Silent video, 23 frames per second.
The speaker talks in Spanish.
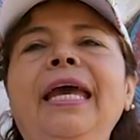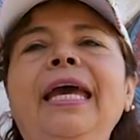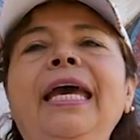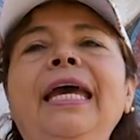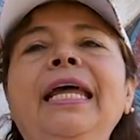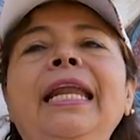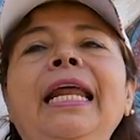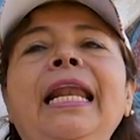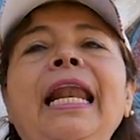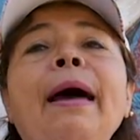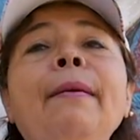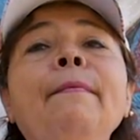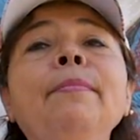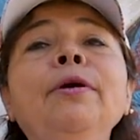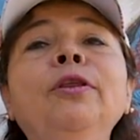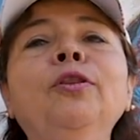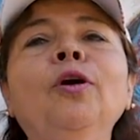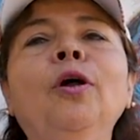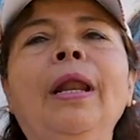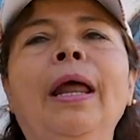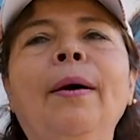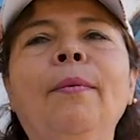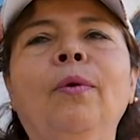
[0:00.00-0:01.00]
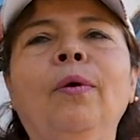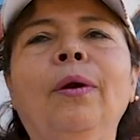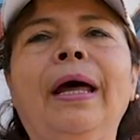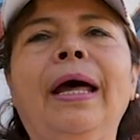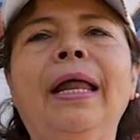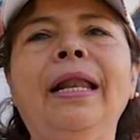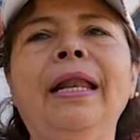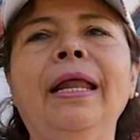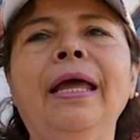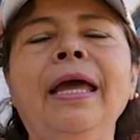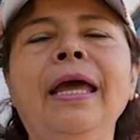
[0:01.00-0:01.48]
En el ámbito
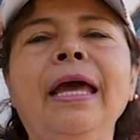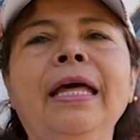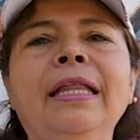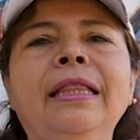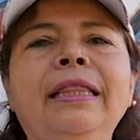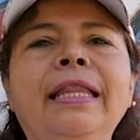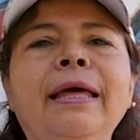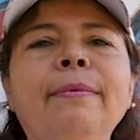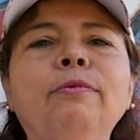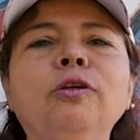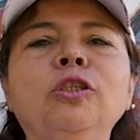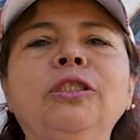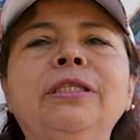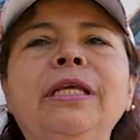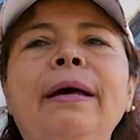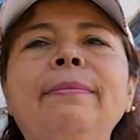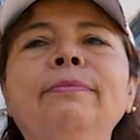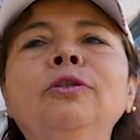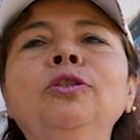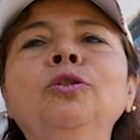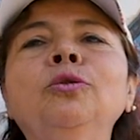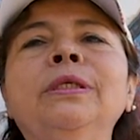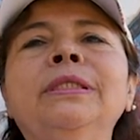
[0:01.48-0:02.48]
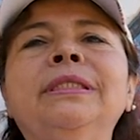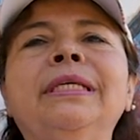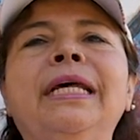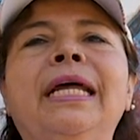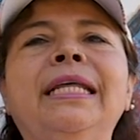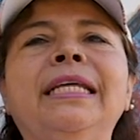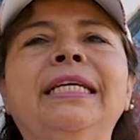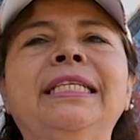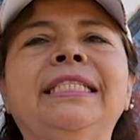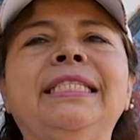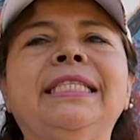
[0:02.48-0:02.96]
laboral, demostramos
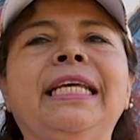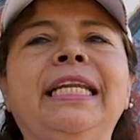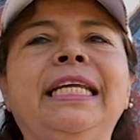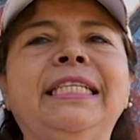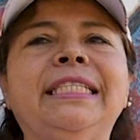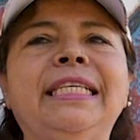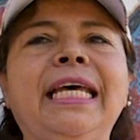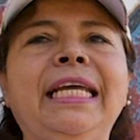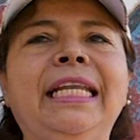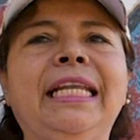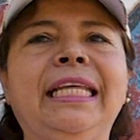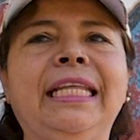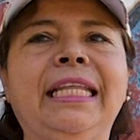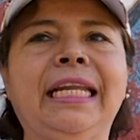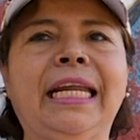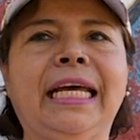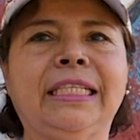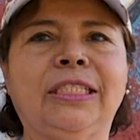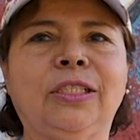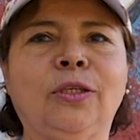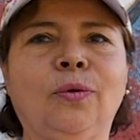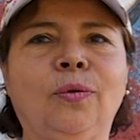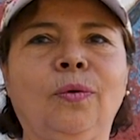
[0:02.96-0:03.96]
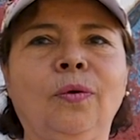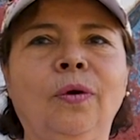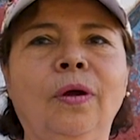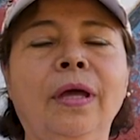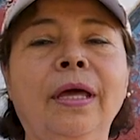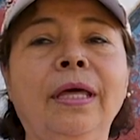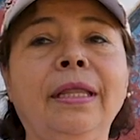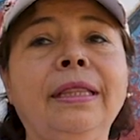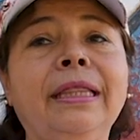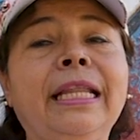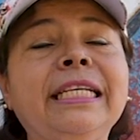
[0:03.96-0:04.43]
nuestra destreza y liderazgo,
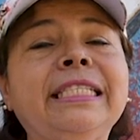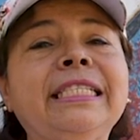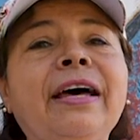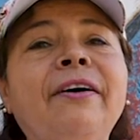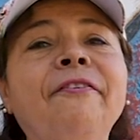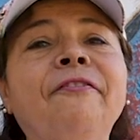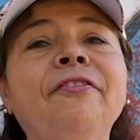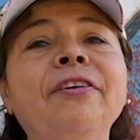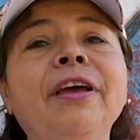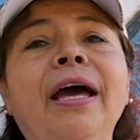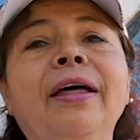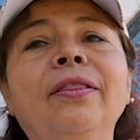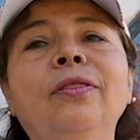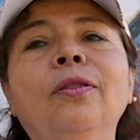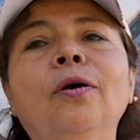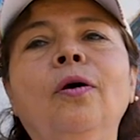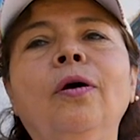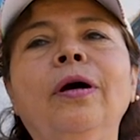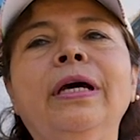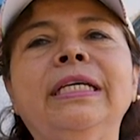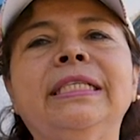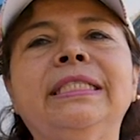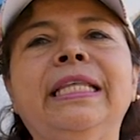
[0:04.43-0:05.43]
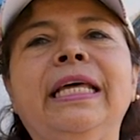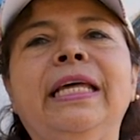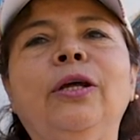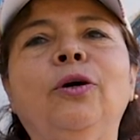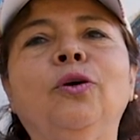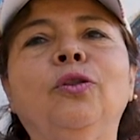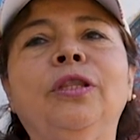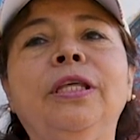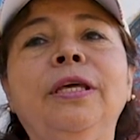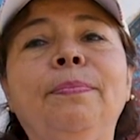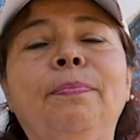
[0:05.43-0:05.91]
desafiando
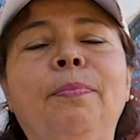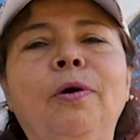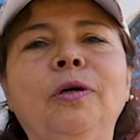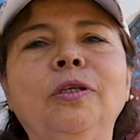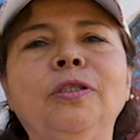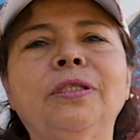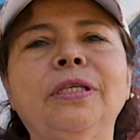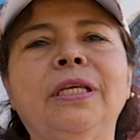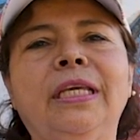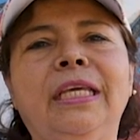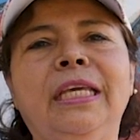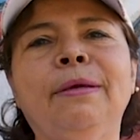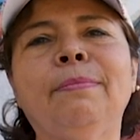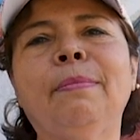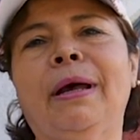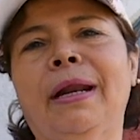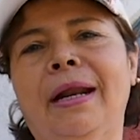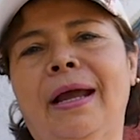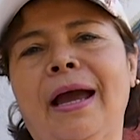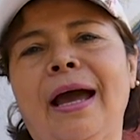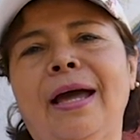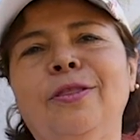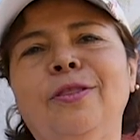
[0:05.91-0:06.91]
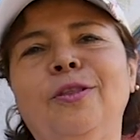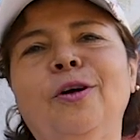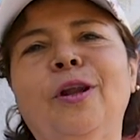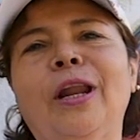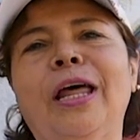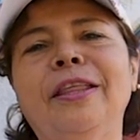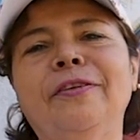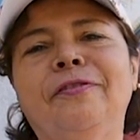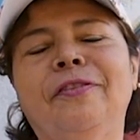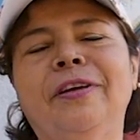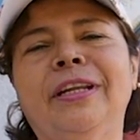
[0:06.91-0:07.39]
estereotipos y marcando
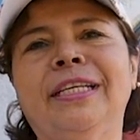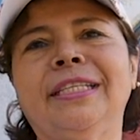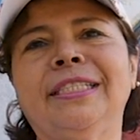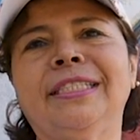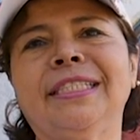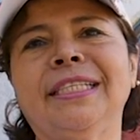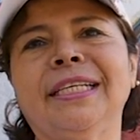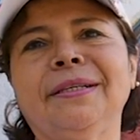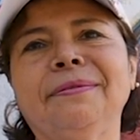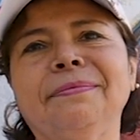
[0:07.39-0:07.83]
la diferencia.